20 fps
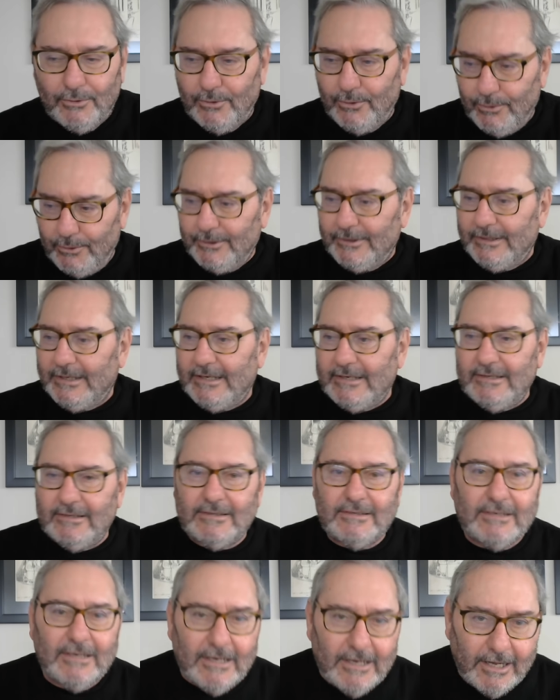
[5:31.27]
Oradaki
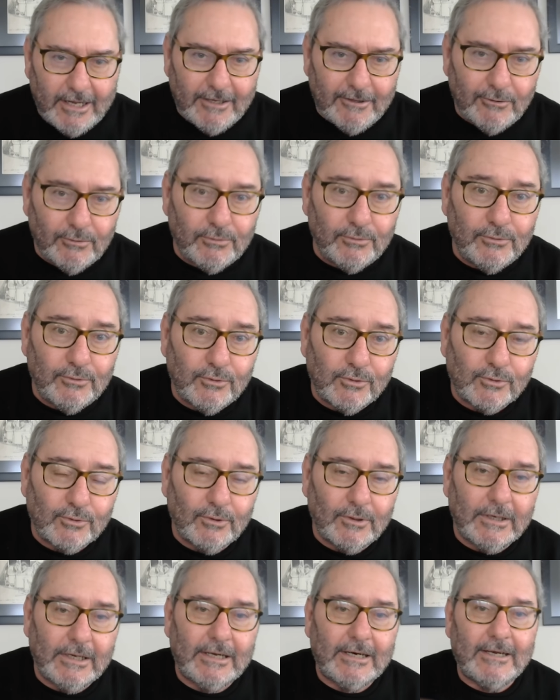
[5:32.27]
silahlı
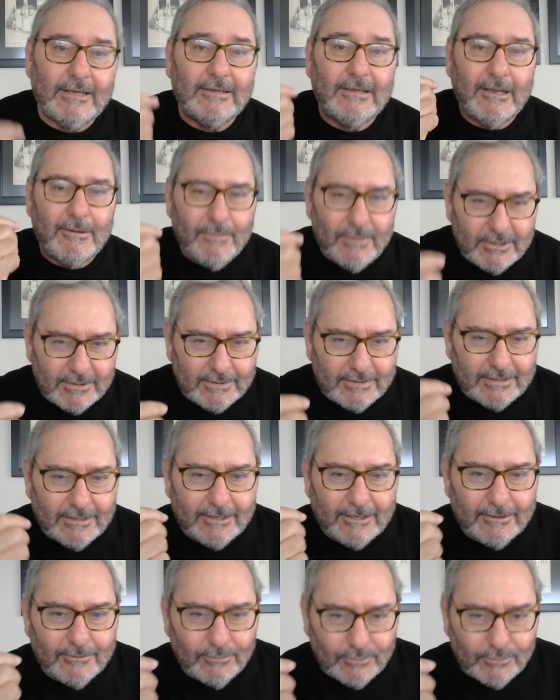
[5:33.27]
unsurlara demiş ki